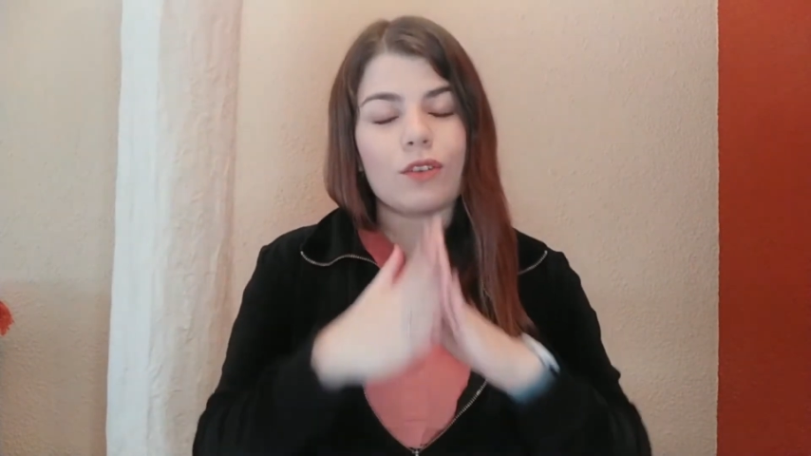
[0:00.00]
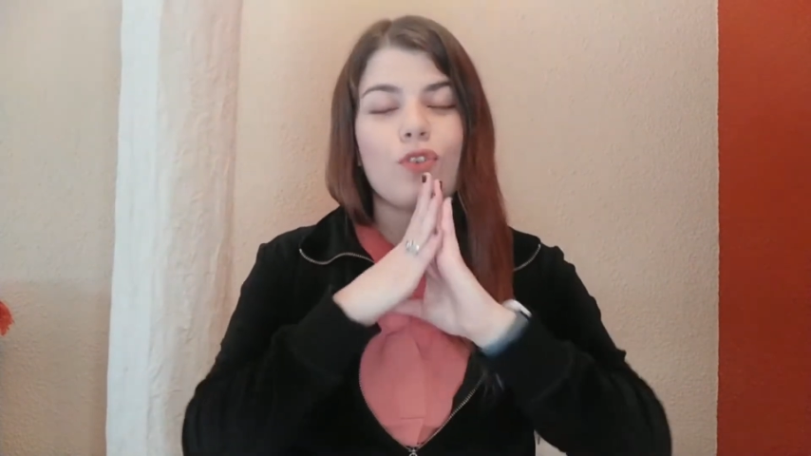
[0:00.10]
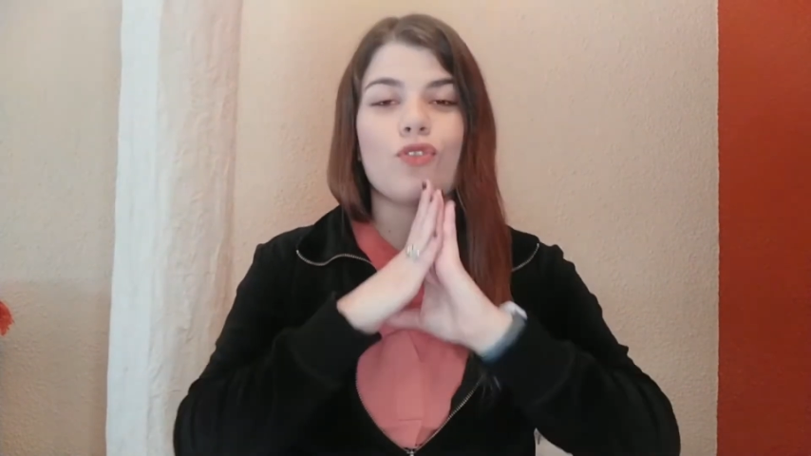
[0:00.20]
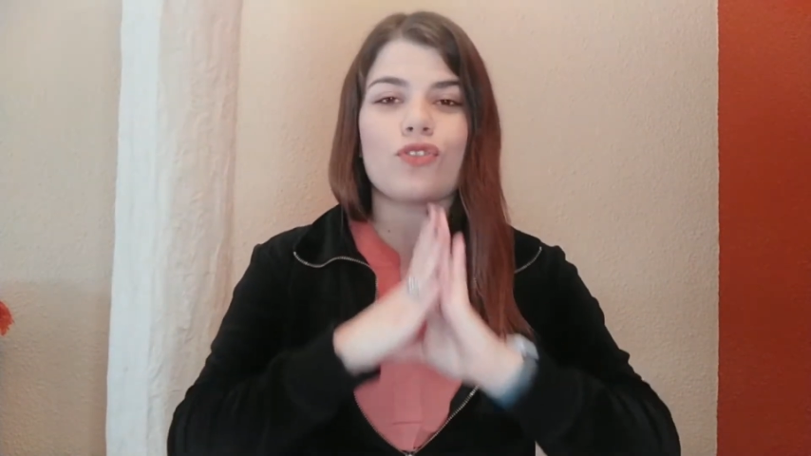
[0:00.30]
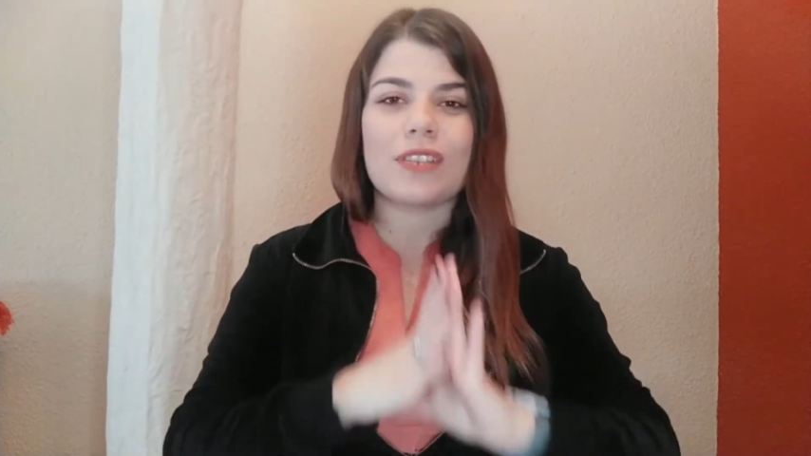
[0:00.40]

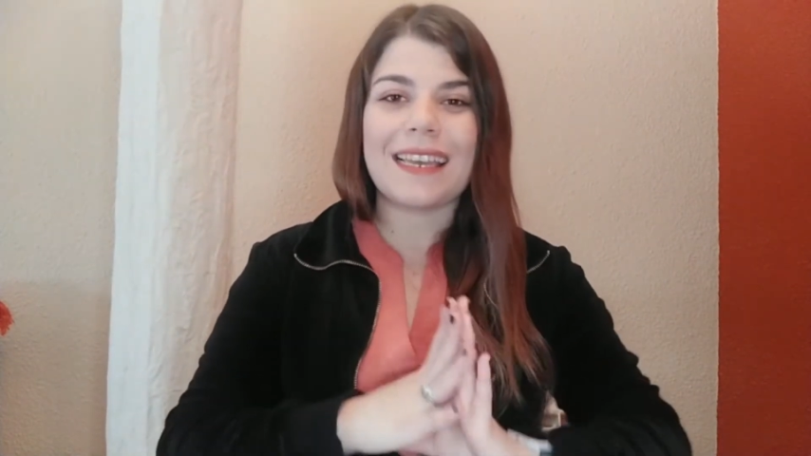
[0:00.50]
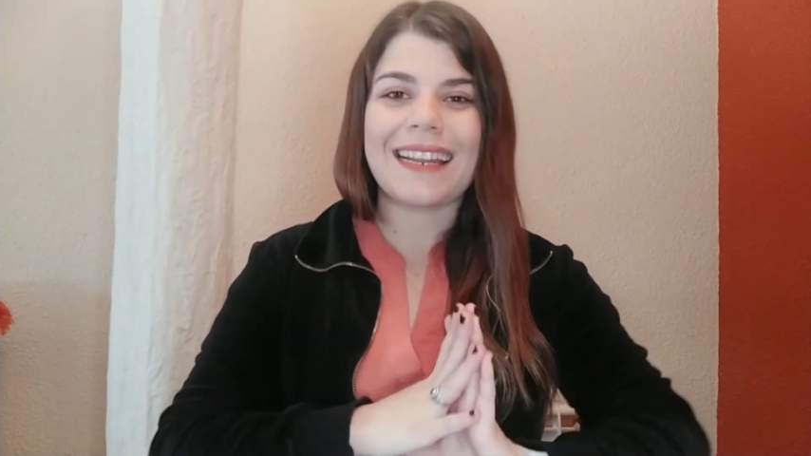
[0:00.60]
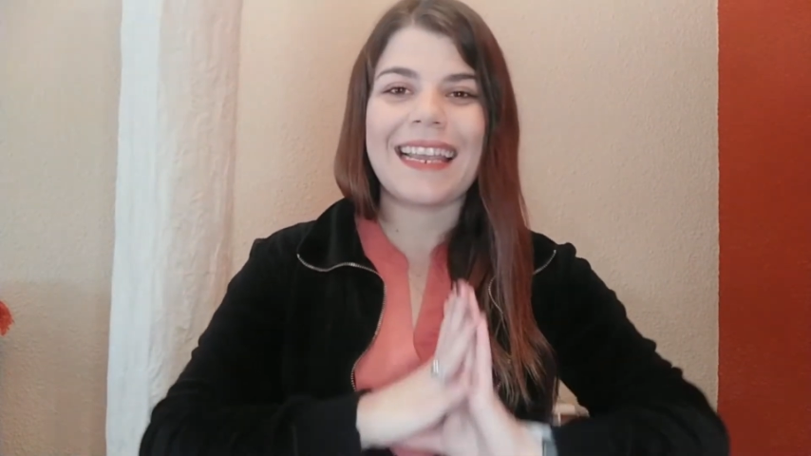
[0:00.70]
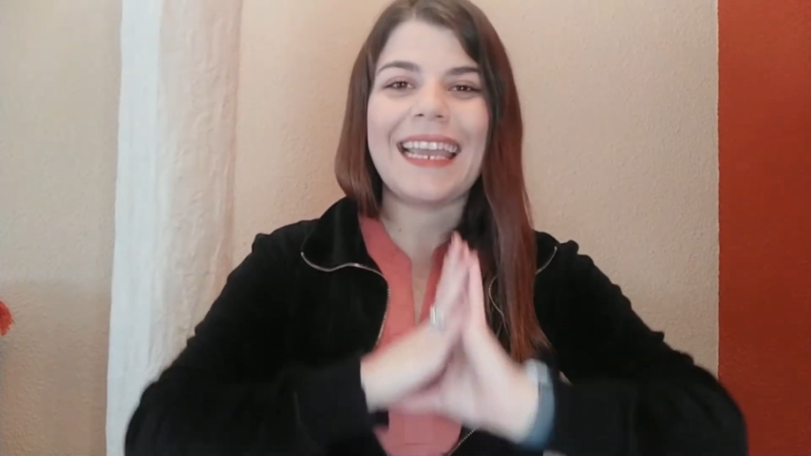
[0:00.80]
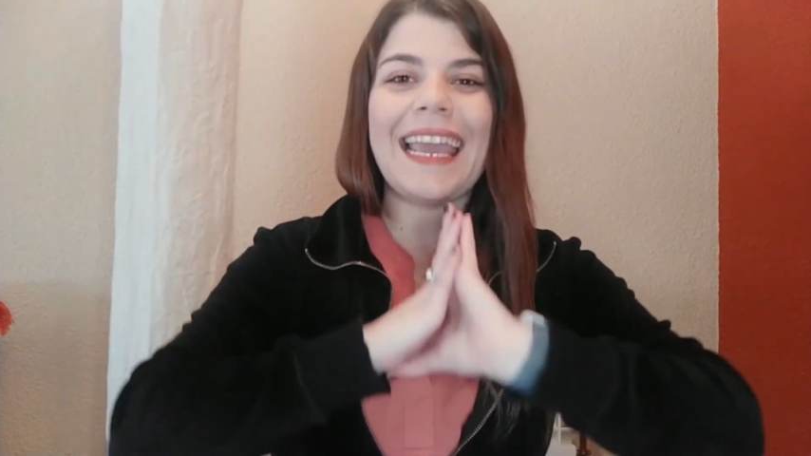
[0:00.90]

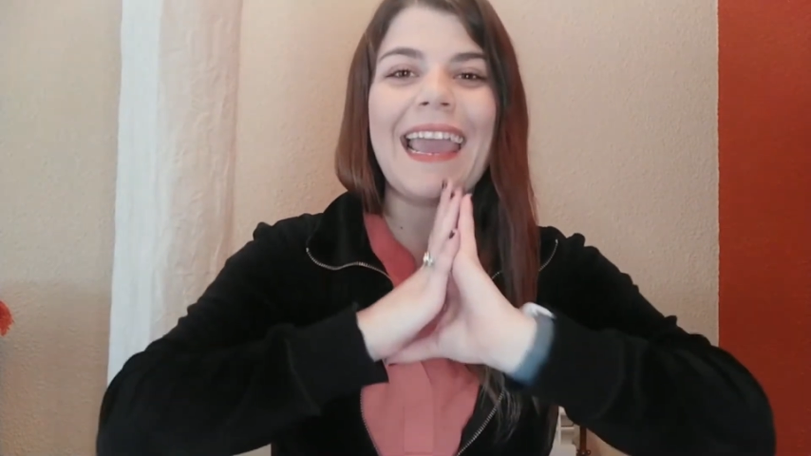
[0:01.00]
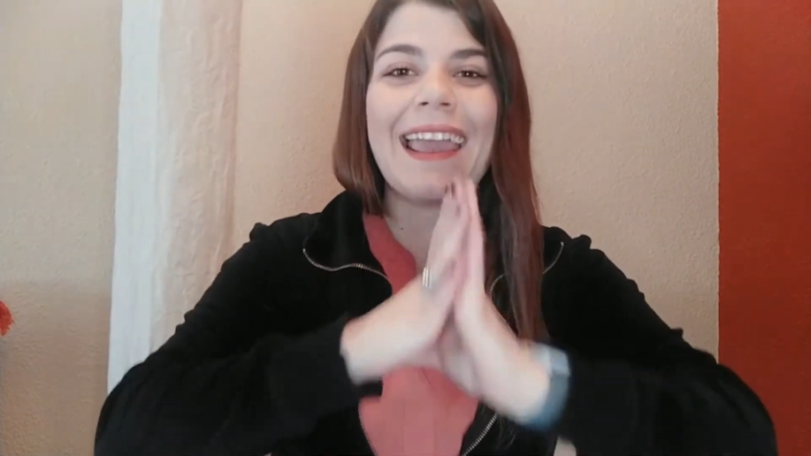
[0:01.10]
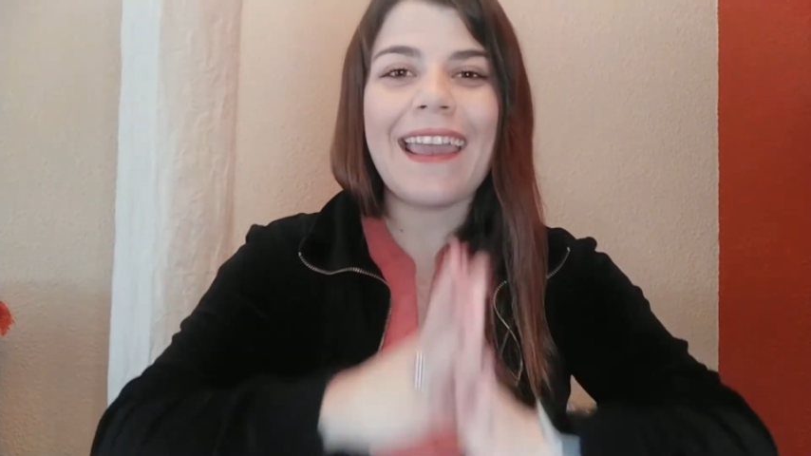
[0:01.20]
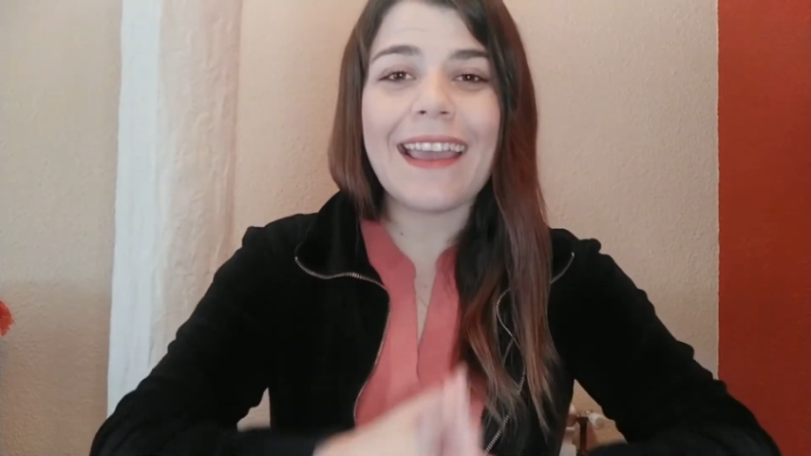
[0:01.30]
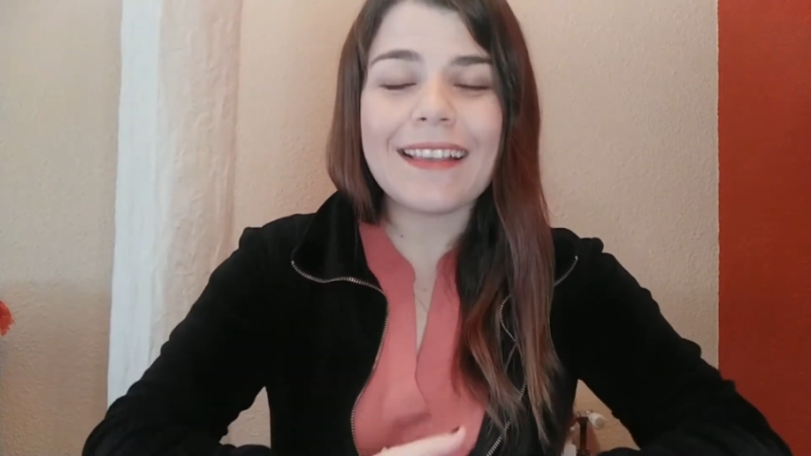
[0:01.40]
conocer
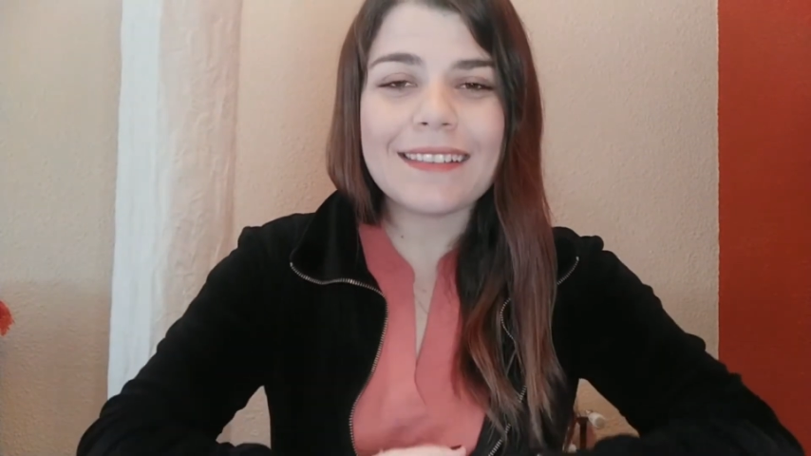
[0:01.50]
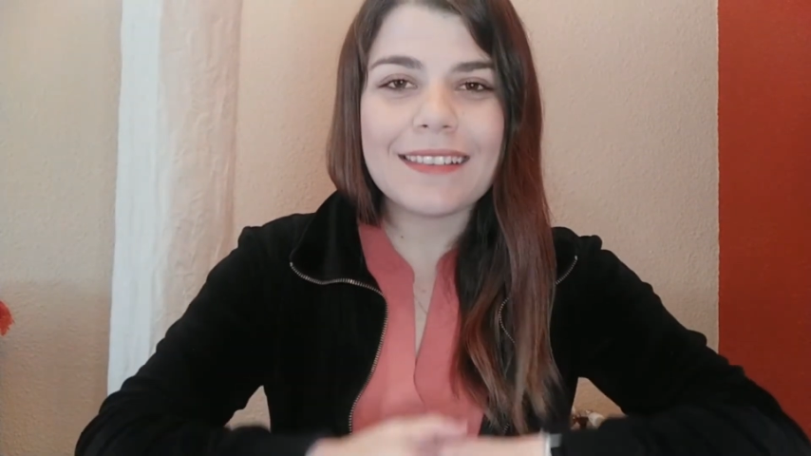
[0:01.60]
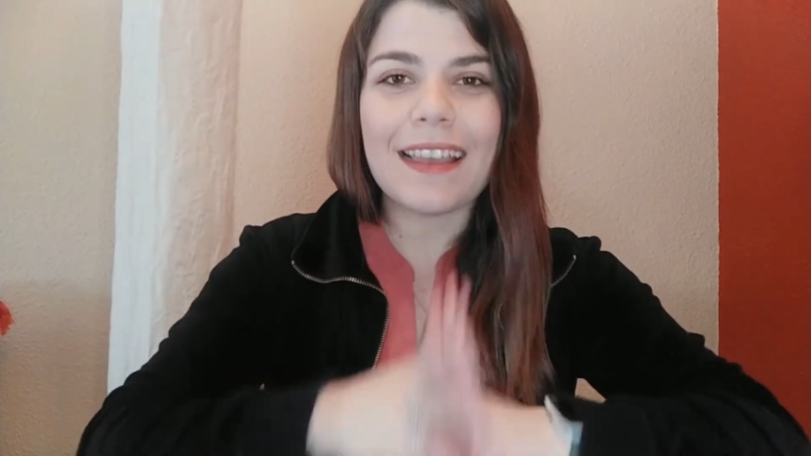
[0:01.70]
qué es